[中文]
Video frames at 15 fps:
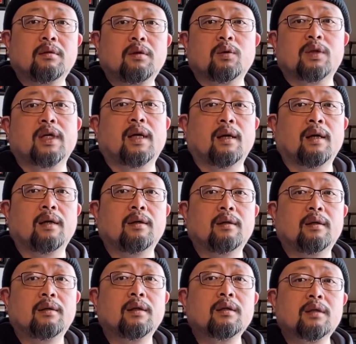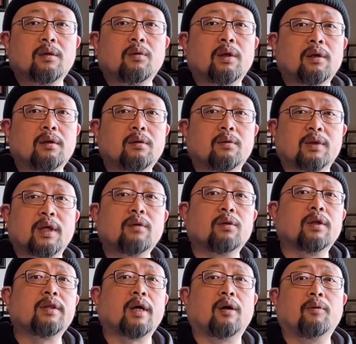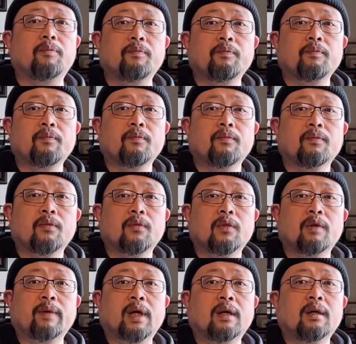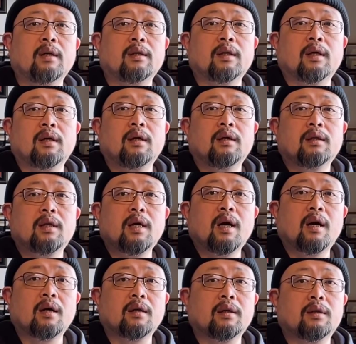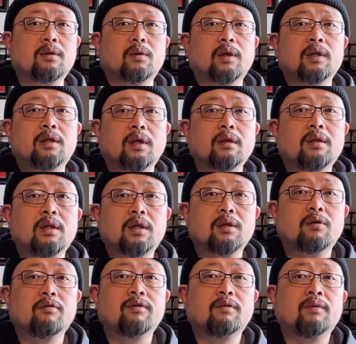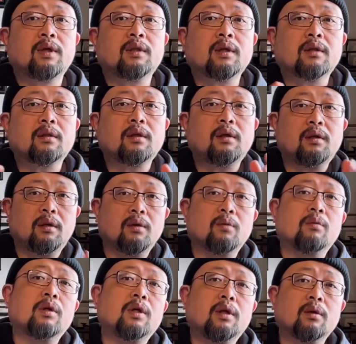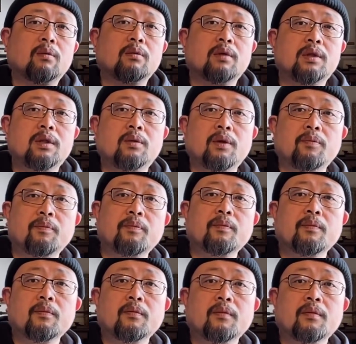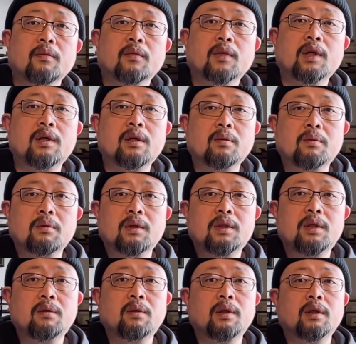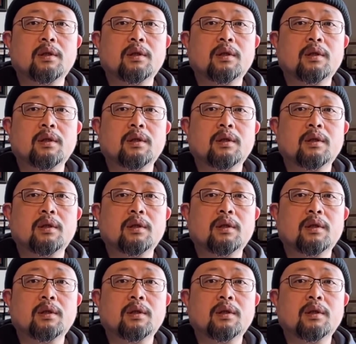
有钱了，这个社会有钱有的早。对吧？那第二个呢，就是它整体社会氛围，它提供了这些工作机会，这些工作机会呢